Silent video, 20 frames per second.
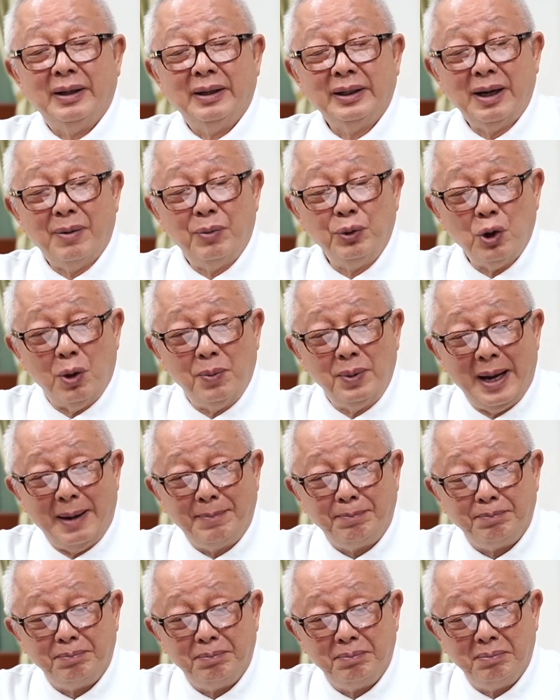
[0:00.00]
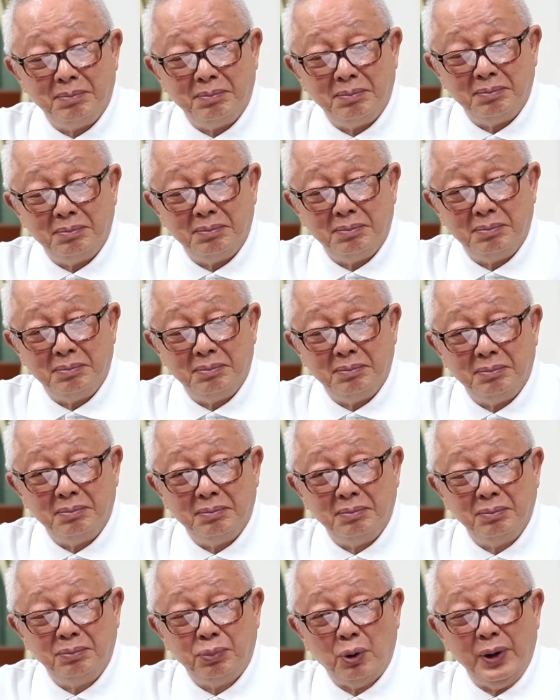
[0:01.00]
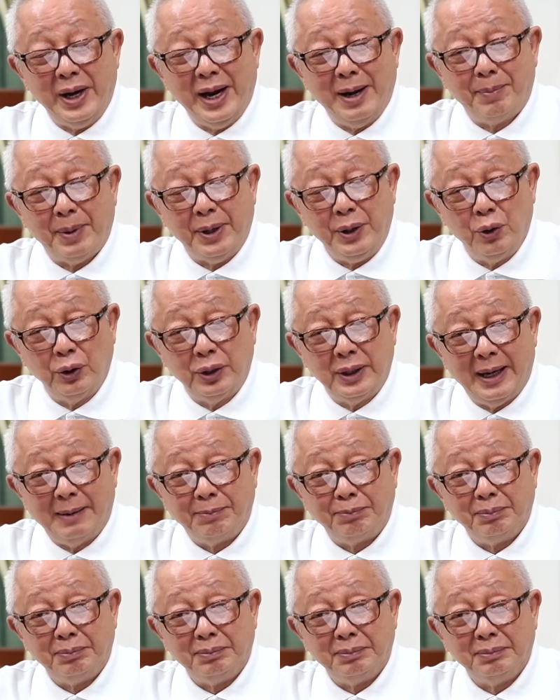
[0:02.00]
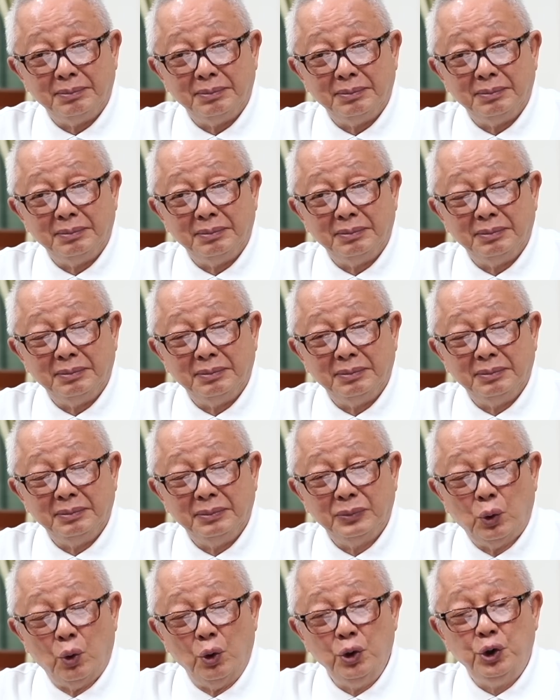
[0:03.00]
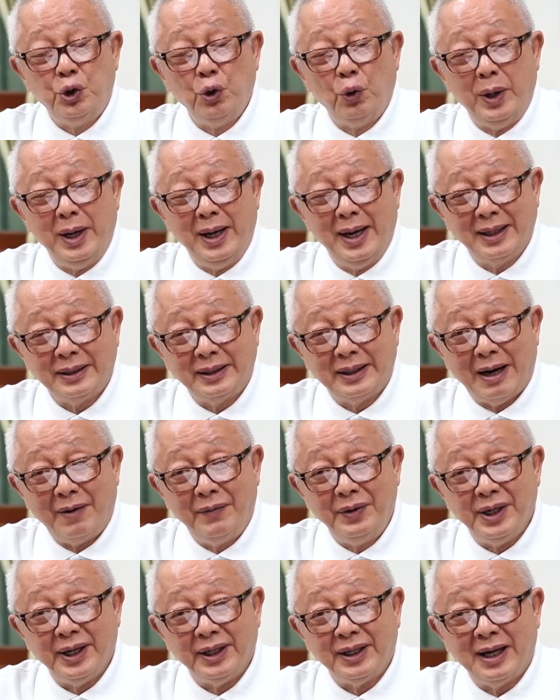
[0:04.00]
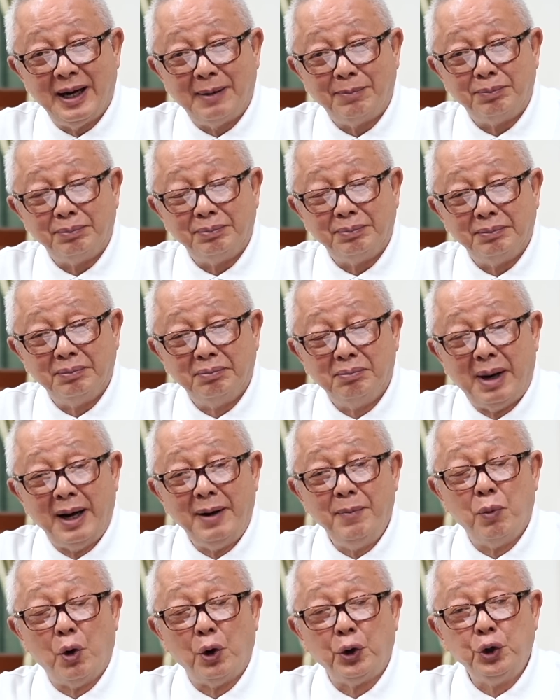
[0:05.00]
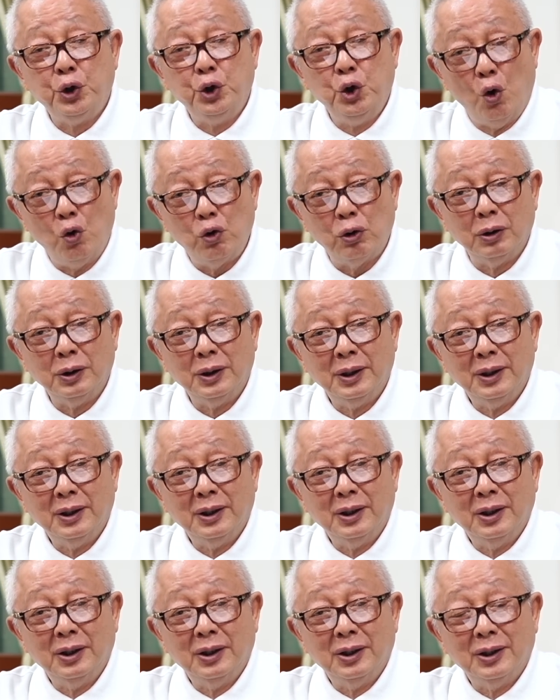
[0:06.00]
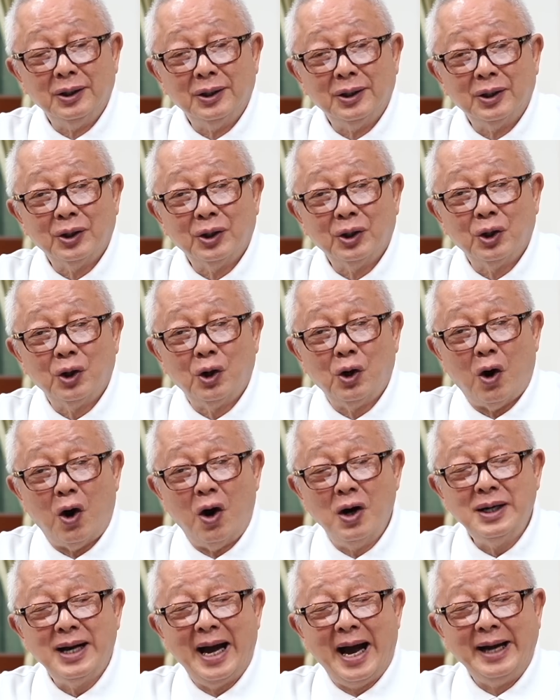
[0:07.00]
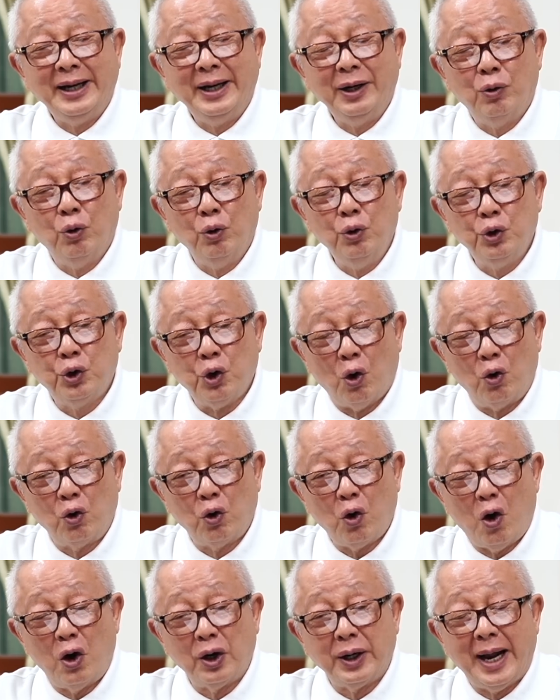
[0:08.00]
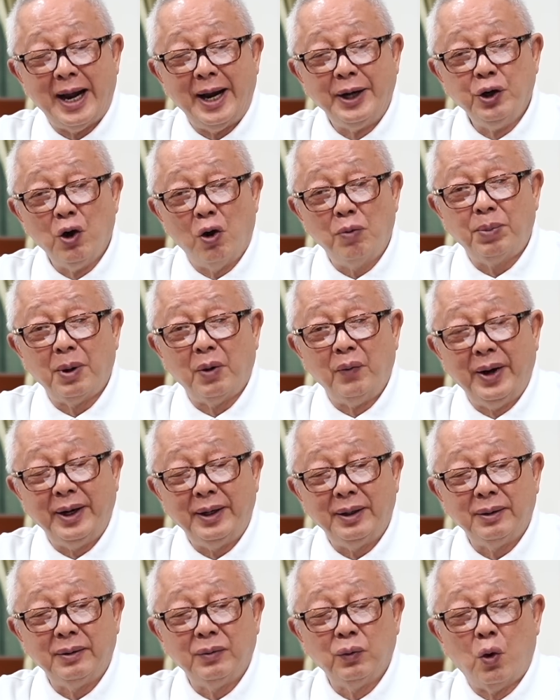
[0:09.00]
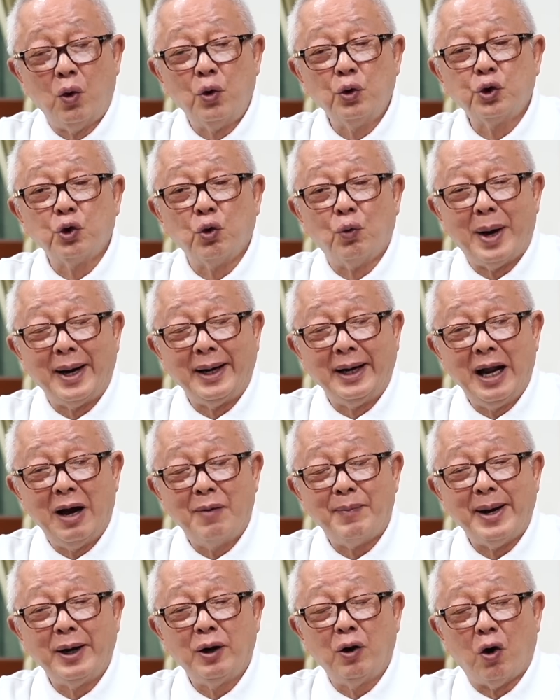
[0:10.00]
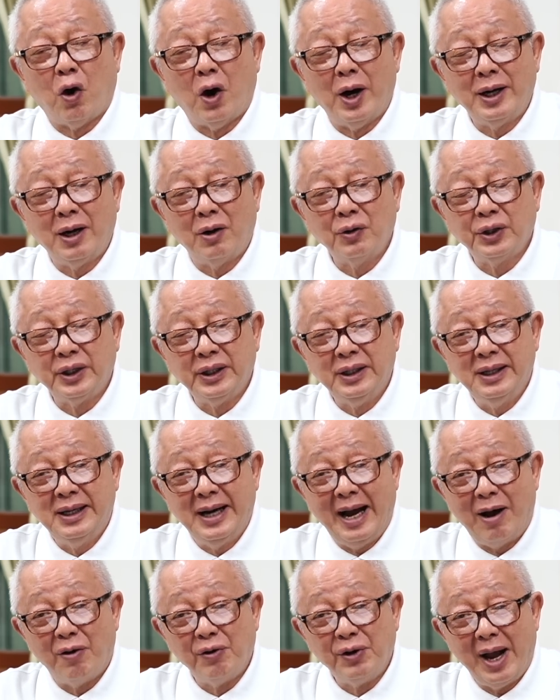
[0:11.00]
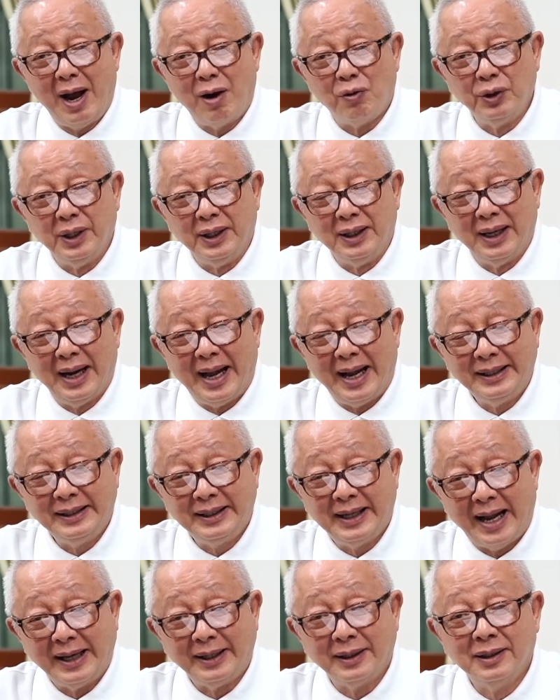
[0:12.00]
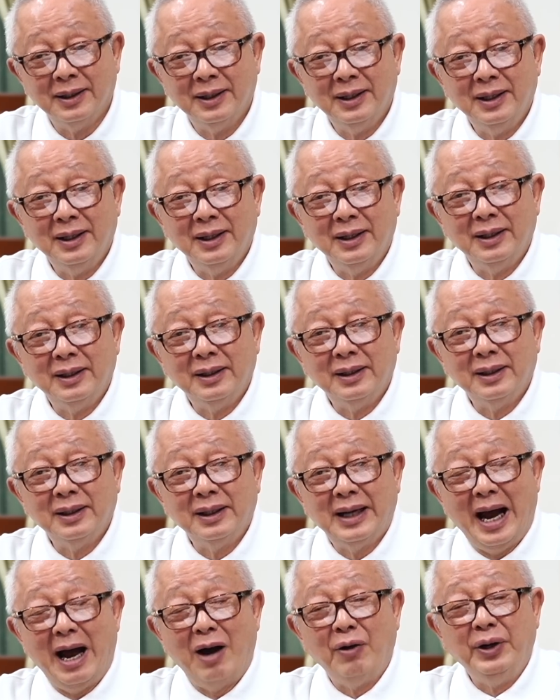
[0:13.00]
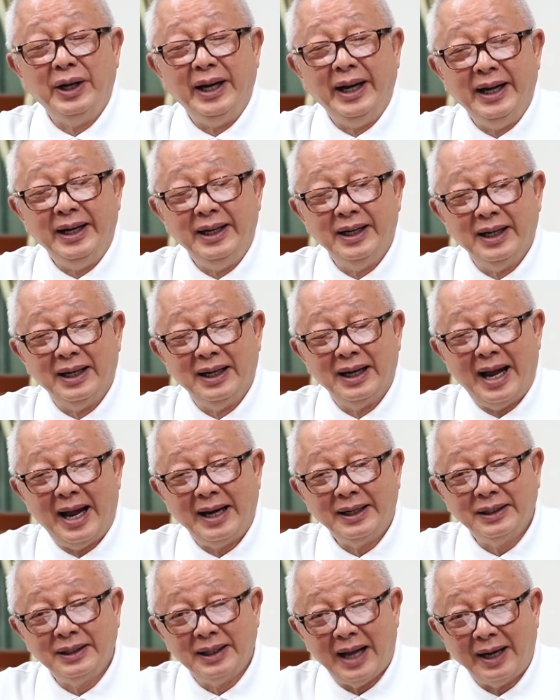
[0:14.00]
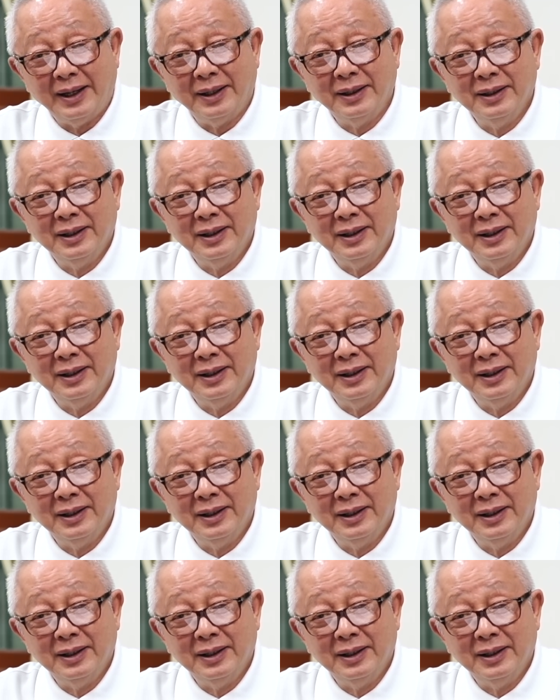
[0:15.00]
ท่านผู้ชมครับพลเอกประยุทธ์ครับคุณจุรินทร์ลักษณะวิสิทธิ์ครับมันหมดยุคของการที่คุณส่งรองนายกประวิตรวงษ์สุวรรณแล้วไปขอให้เขาซื้อข้าวเน่าหนึ่งล้านตันข้าวดีหนึ่งล้านตัน